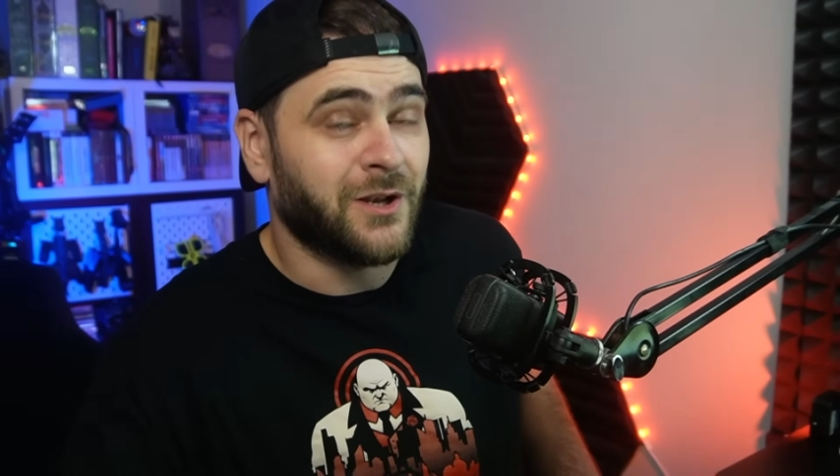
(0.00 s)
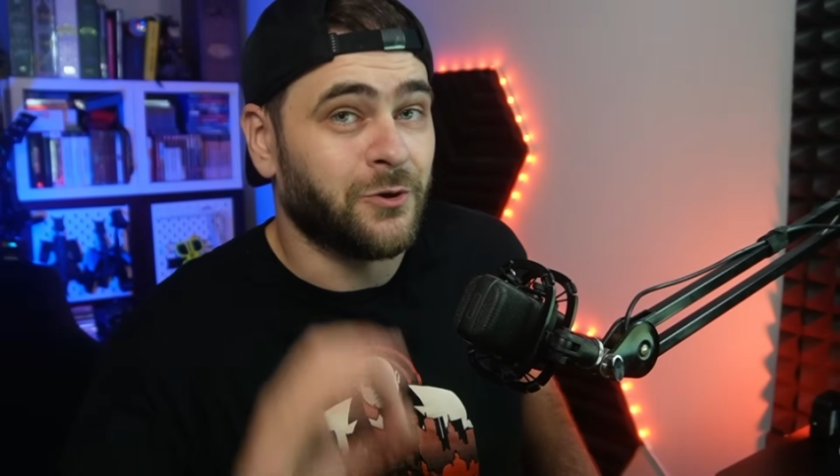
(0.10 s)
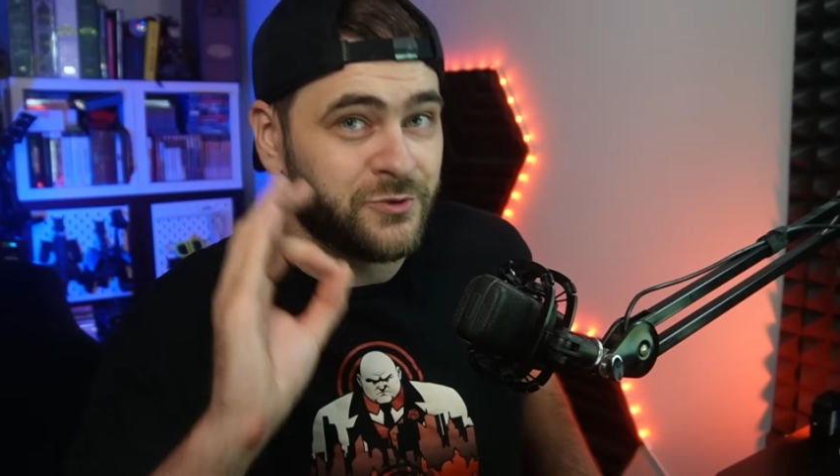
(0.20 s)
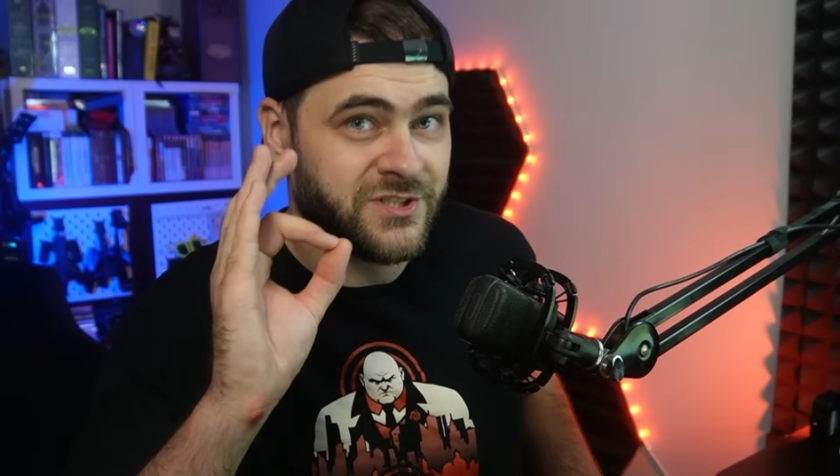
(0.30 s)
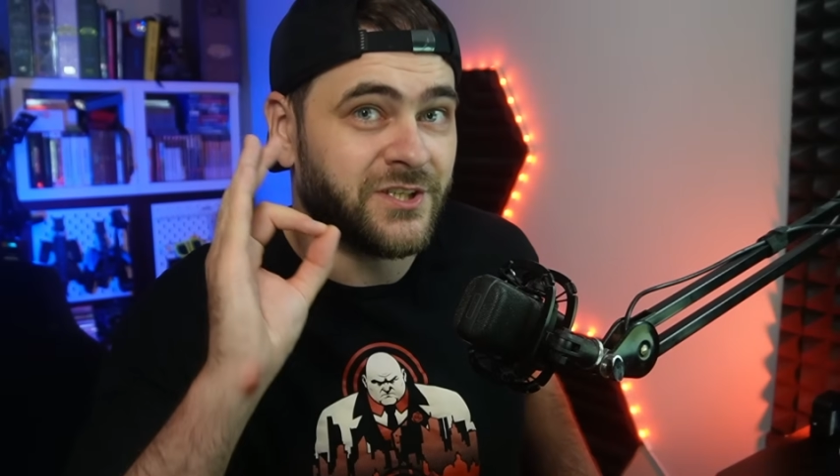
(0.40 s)

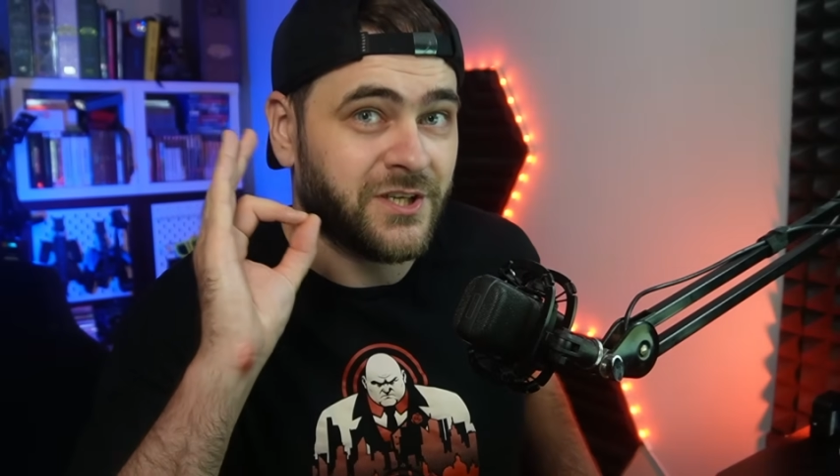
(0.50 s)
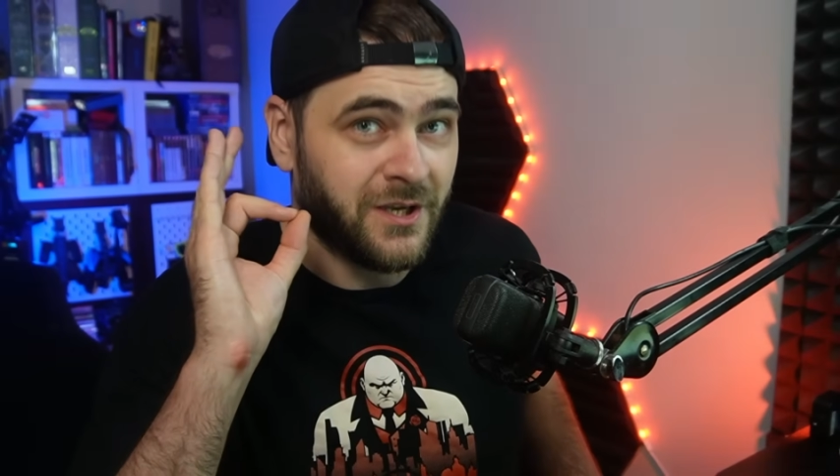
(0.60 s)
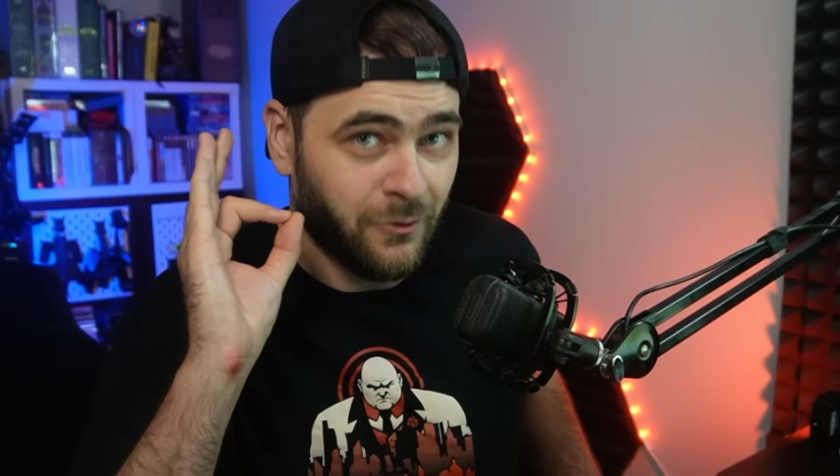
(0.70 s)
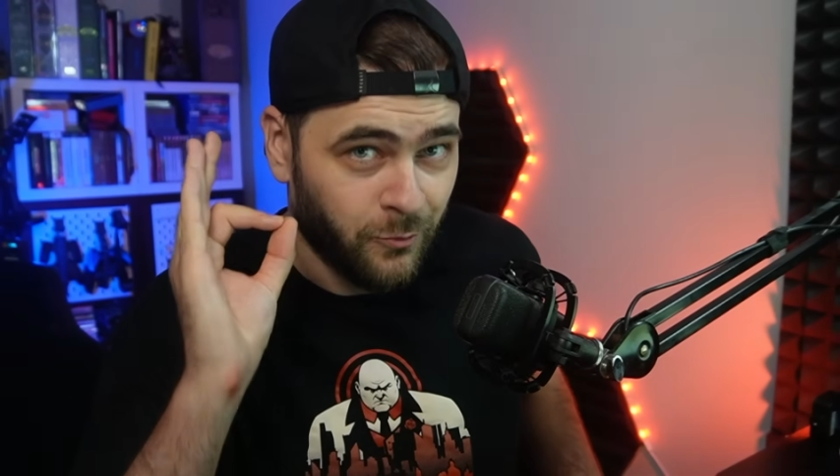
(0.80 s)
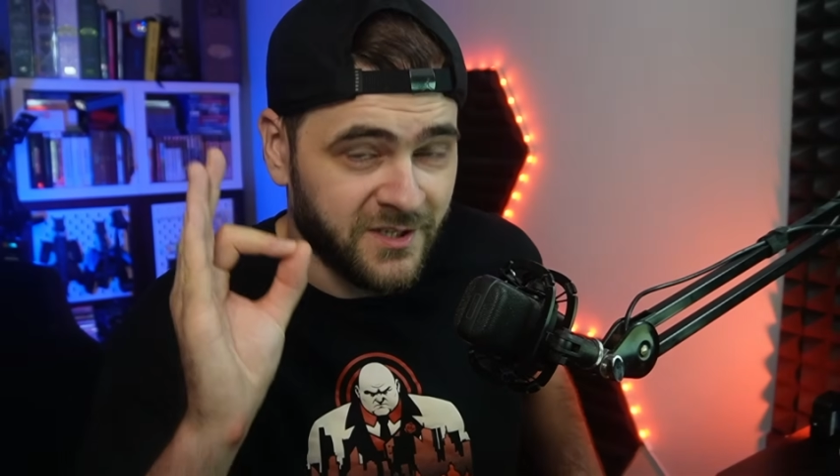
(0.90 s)
ludzkich
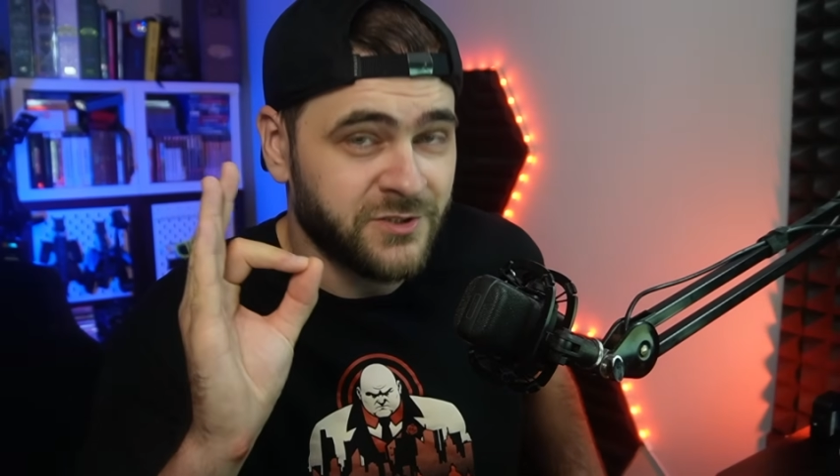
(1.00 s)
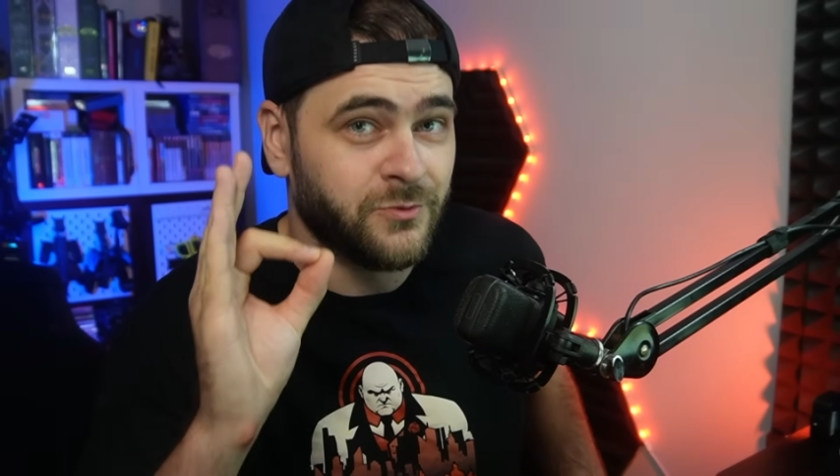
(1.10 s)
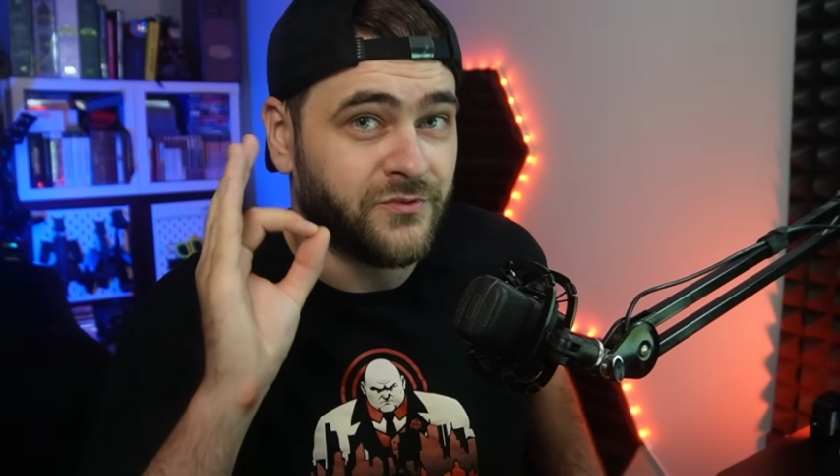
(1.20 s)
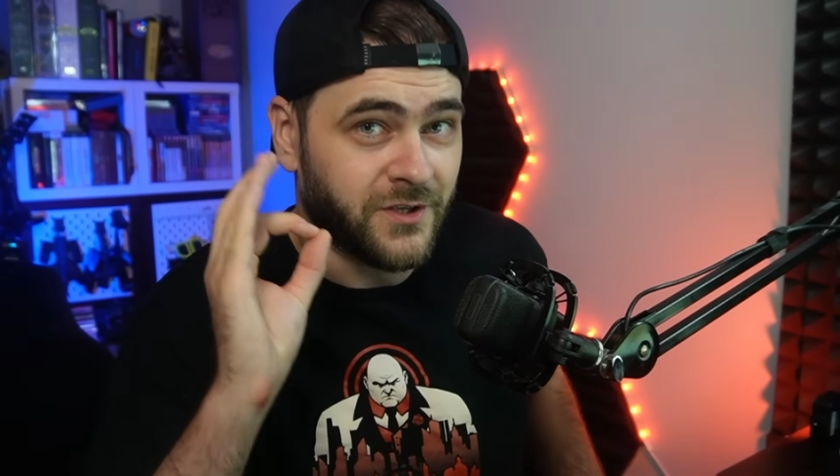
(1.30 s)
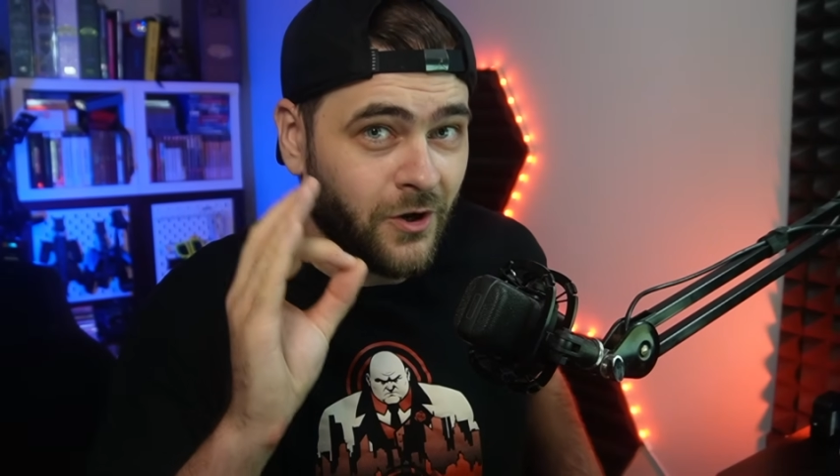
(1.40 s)

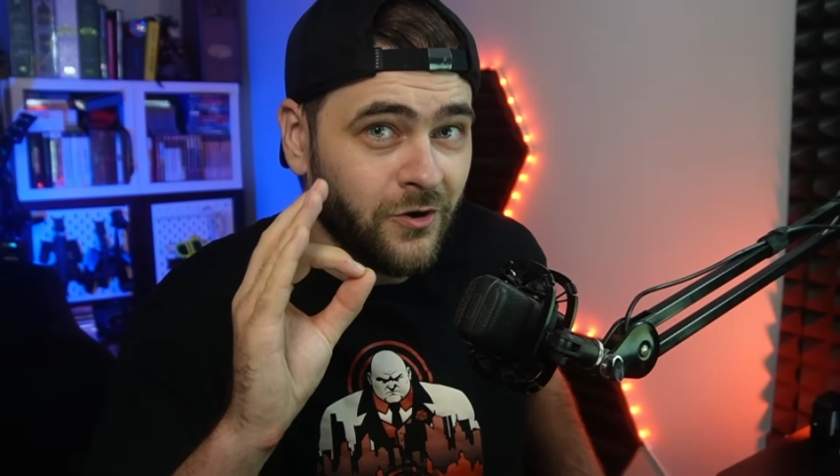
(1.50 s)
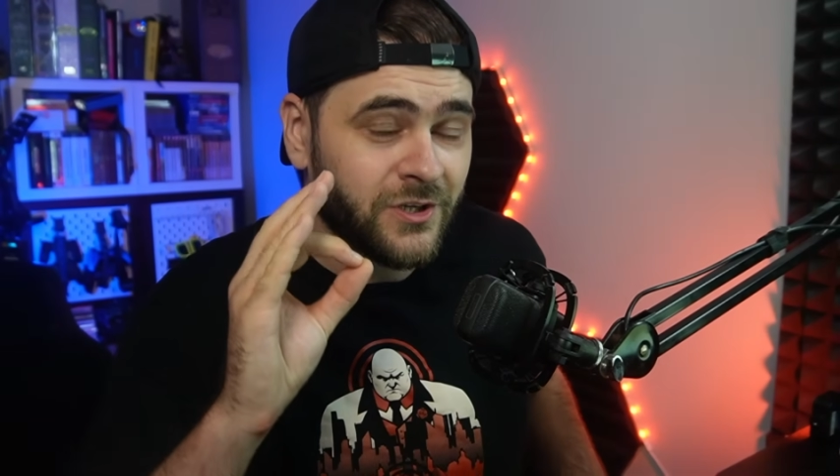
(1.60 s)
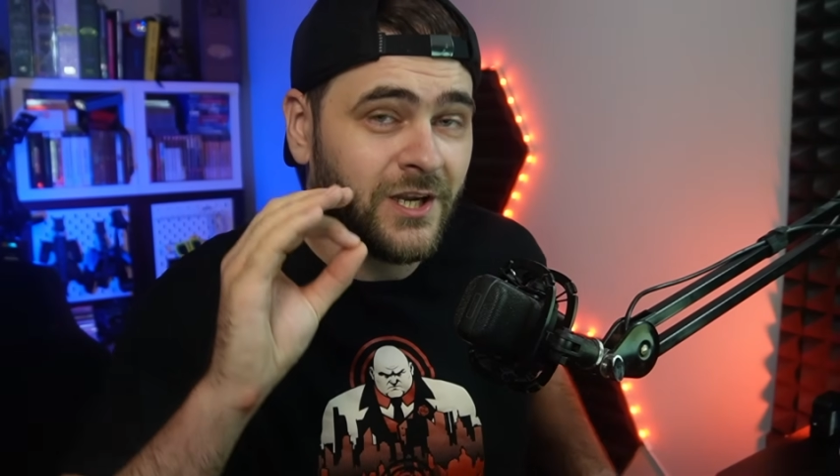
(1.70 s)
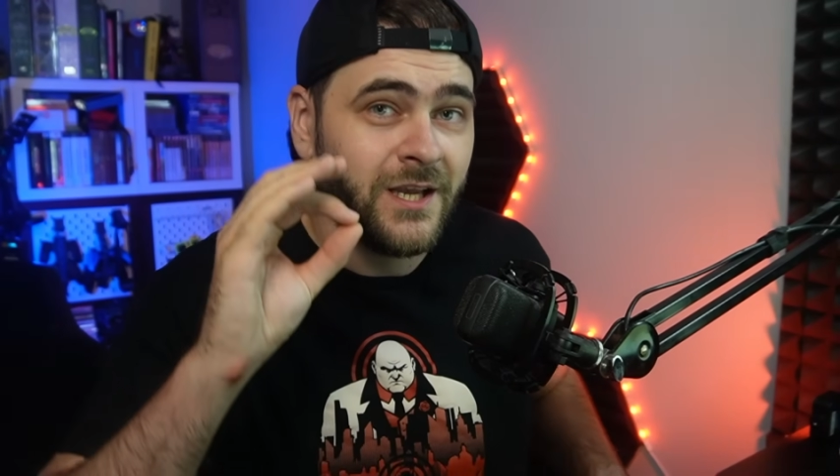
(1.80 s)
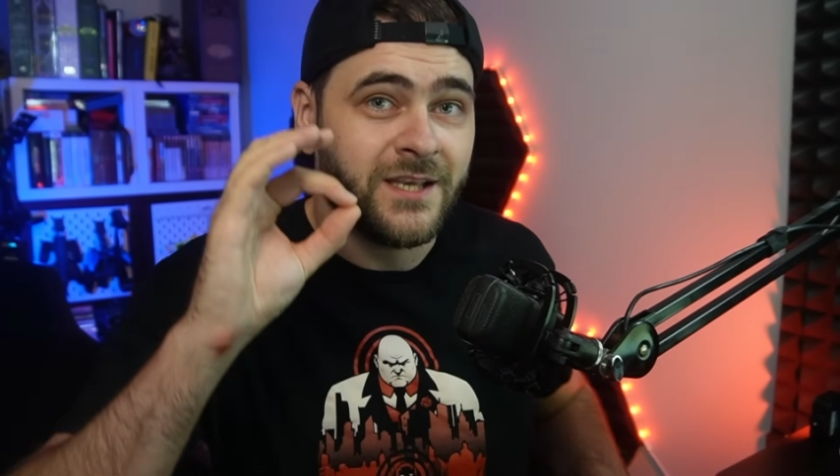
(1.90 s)
umysłów i rąk